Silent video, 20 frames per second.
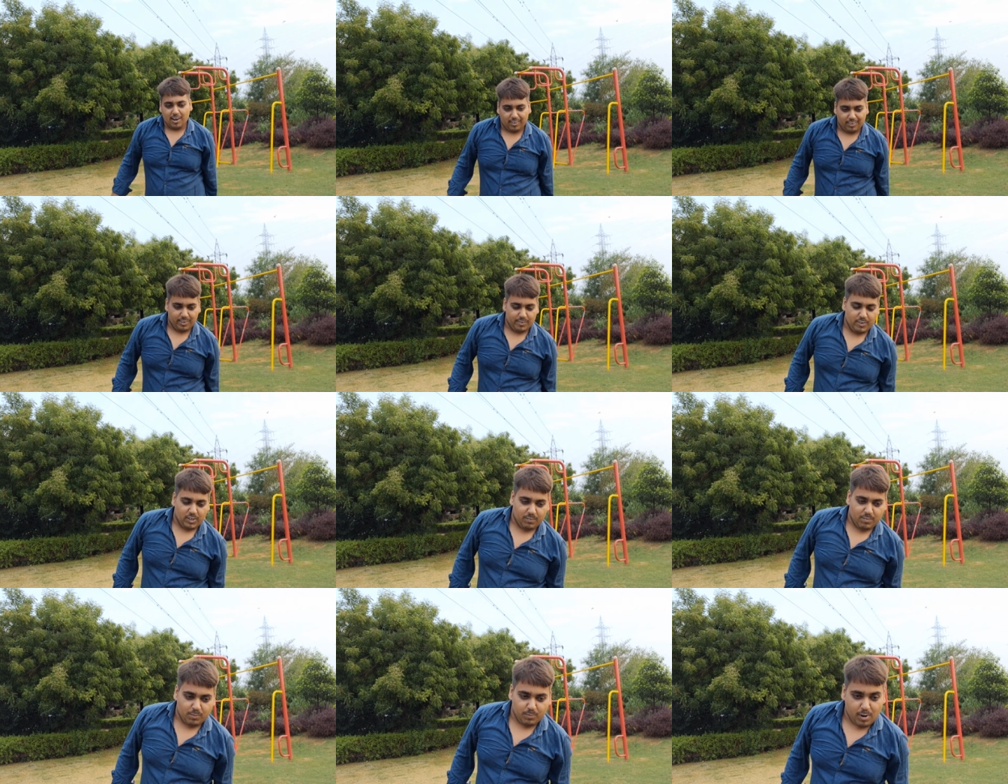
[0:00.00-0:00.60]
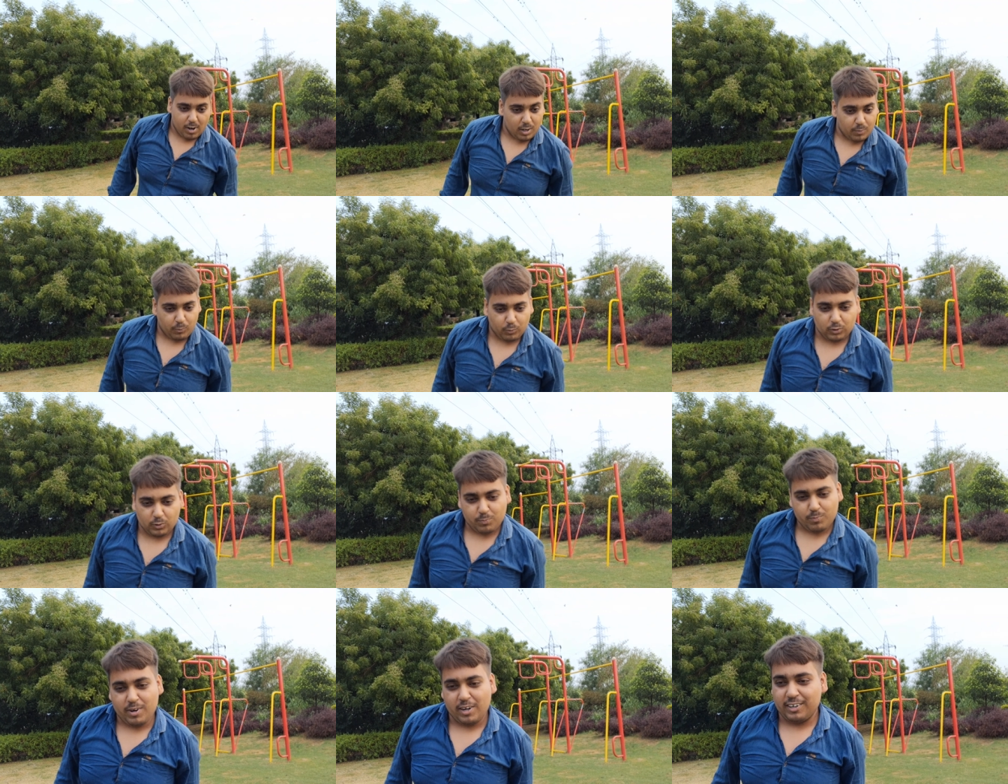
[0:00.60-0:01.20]
अग्निवीर में बारह
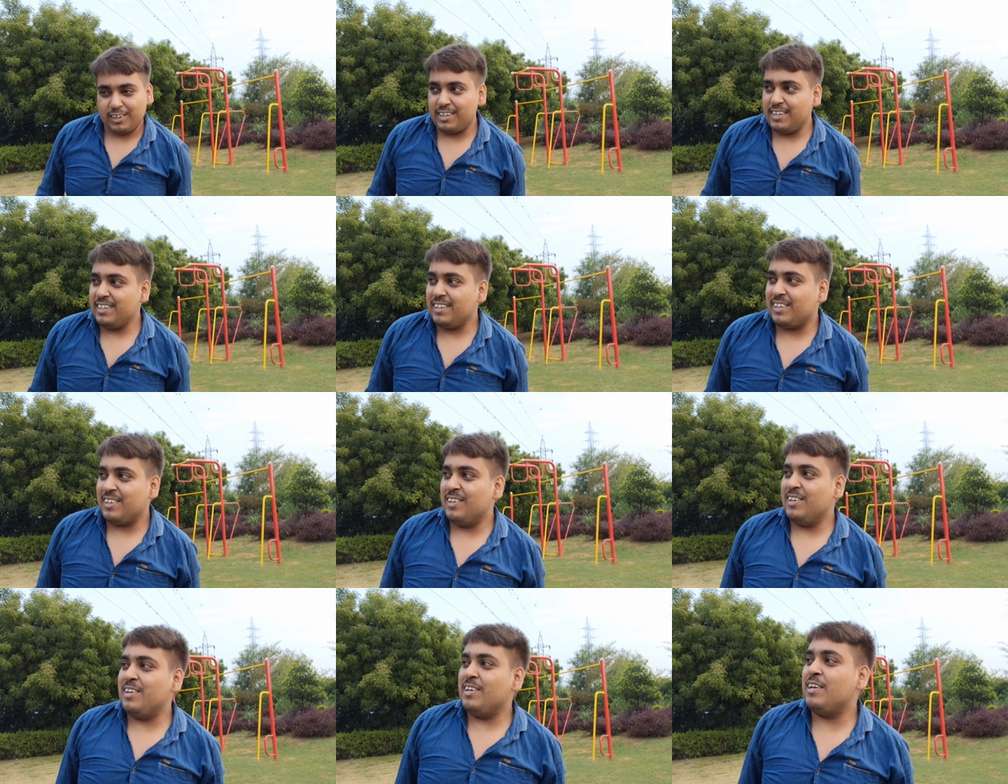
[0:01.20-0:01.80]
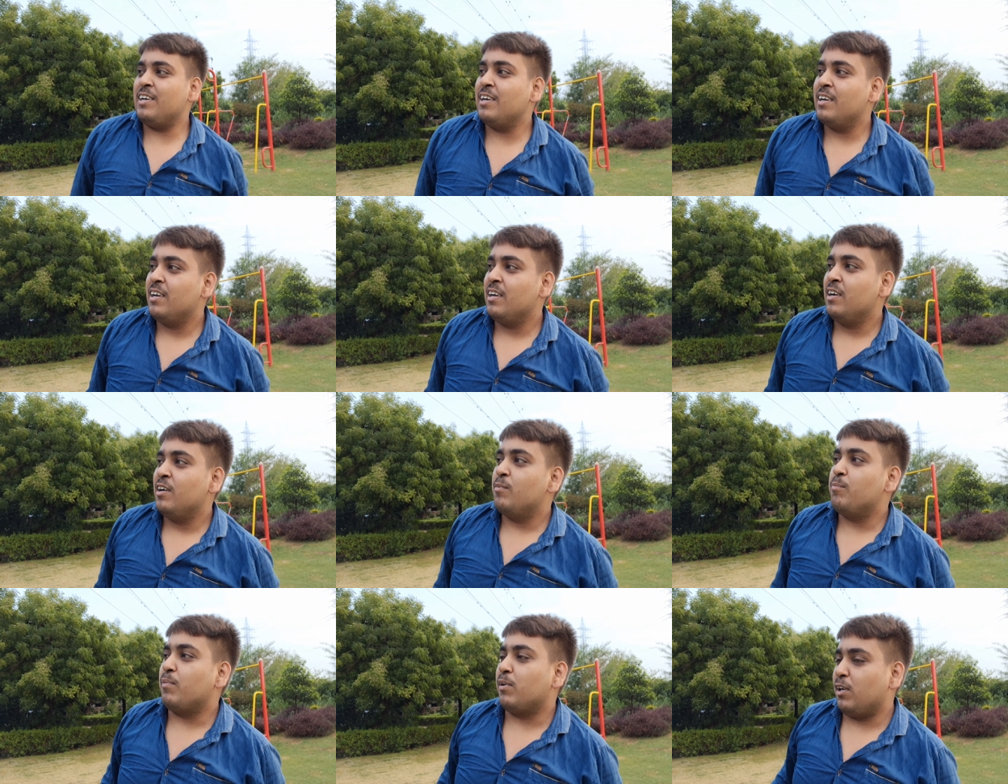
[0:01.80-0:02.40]
पुशअप मारनी है
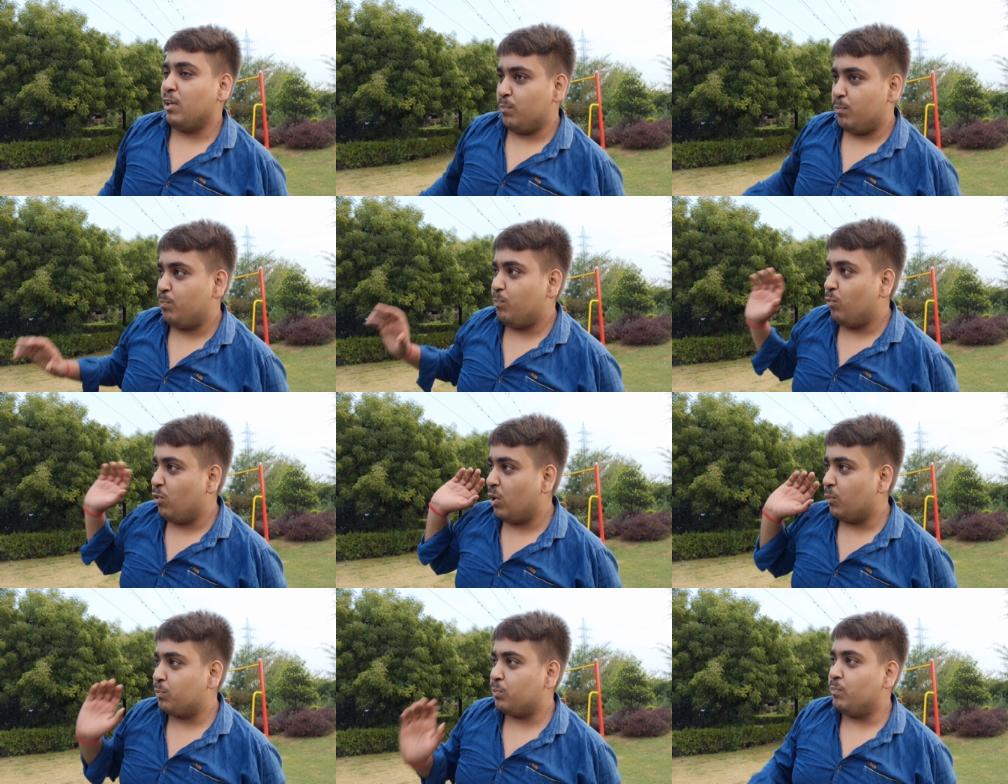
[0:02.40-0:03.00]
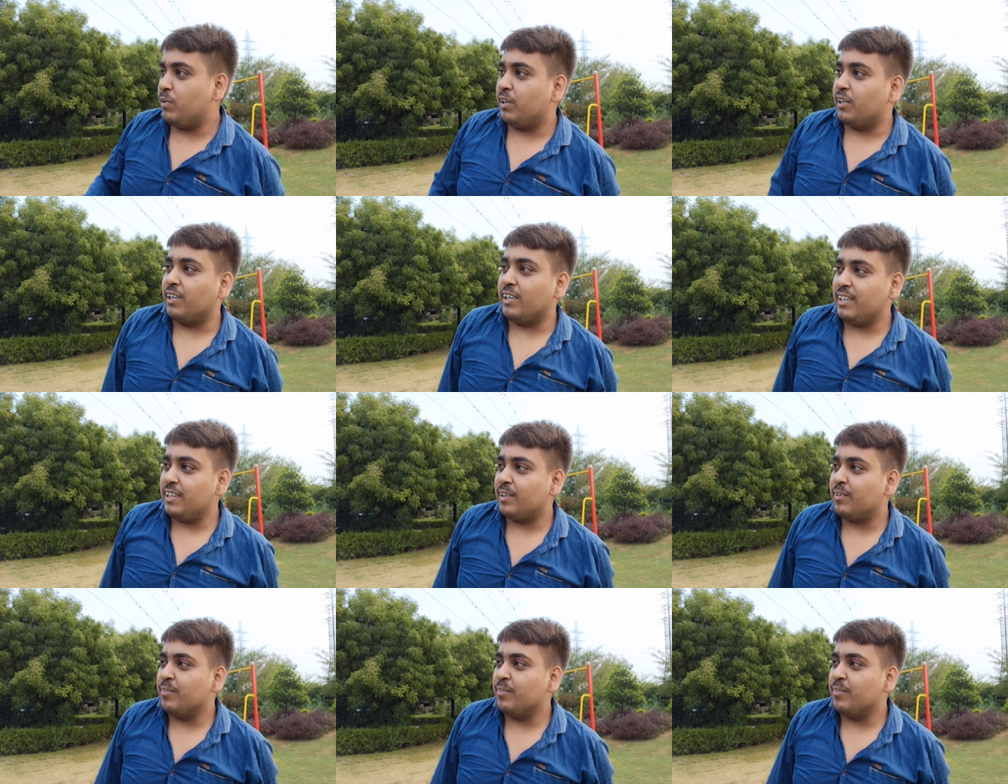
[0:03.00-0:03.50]
मतलब पुलअप मारनी